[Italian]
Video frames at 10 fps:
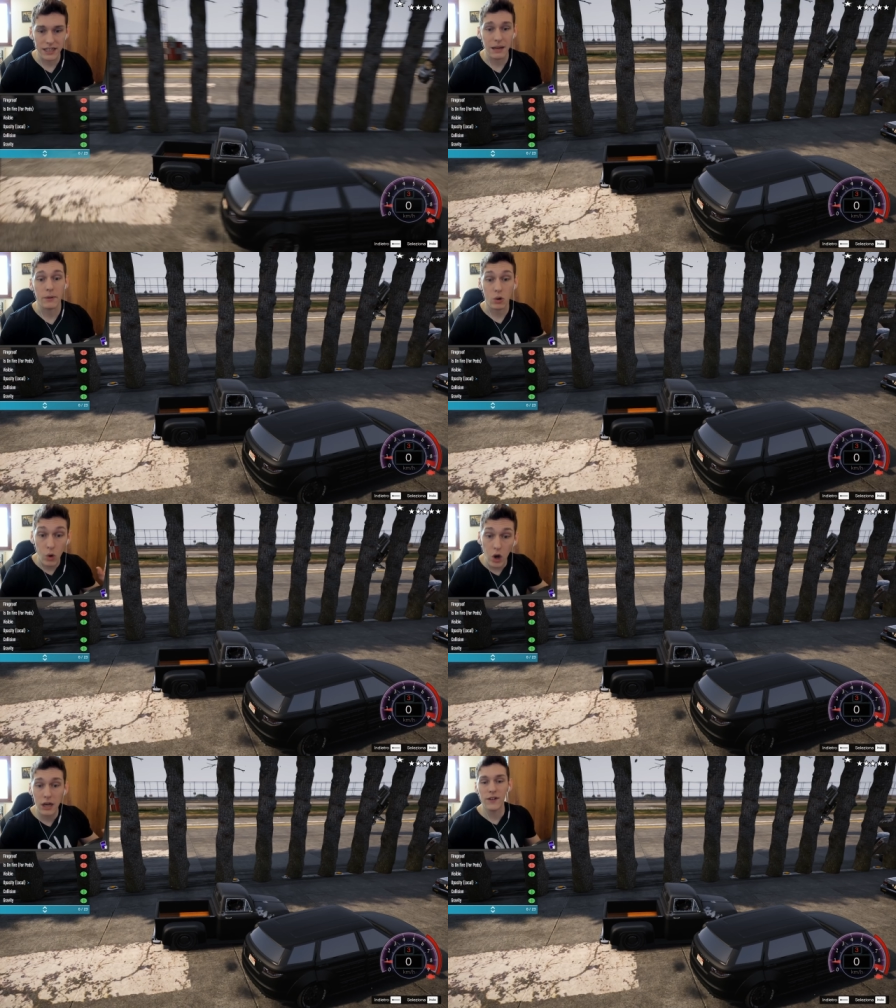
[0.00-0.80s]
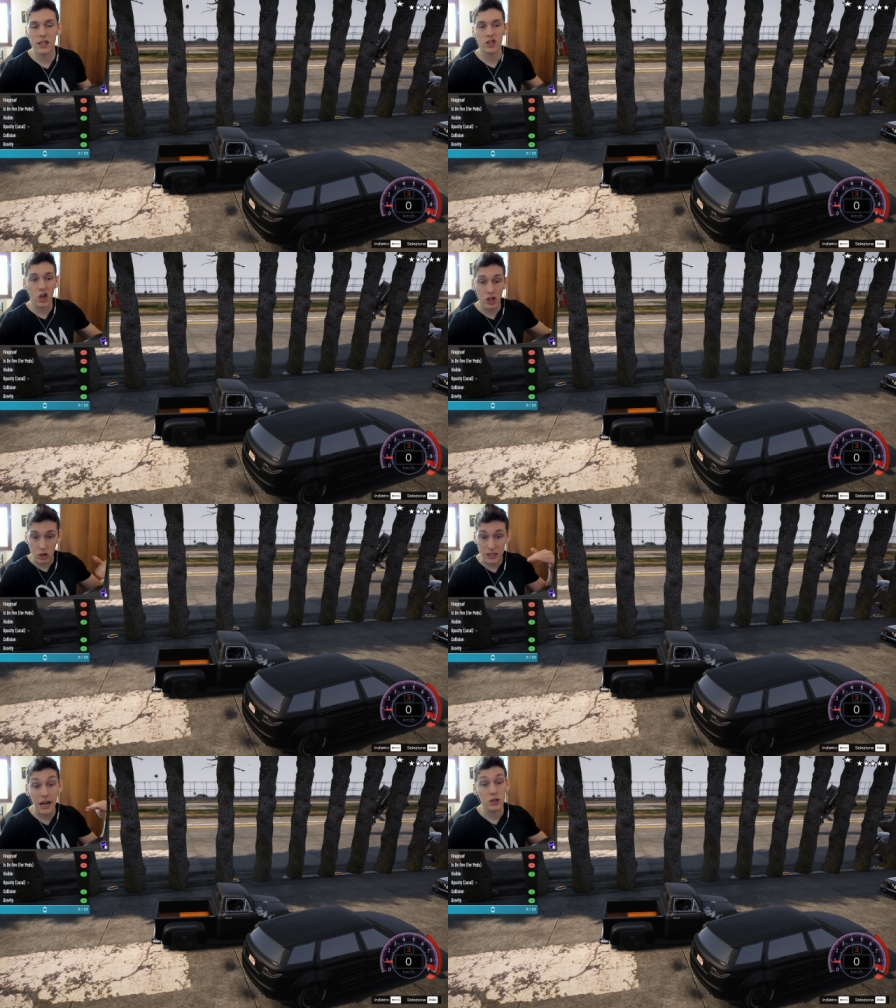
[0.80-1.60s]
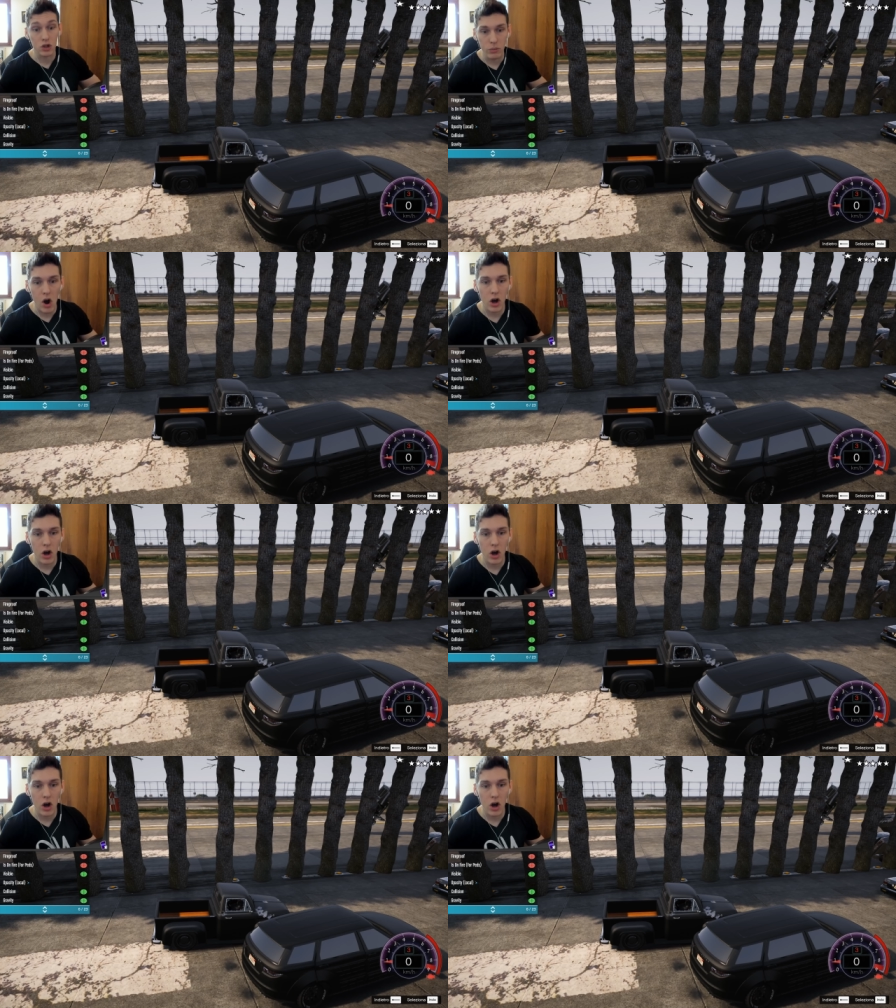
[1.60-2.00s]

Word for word: la verità, per quello che fa di solito, tanto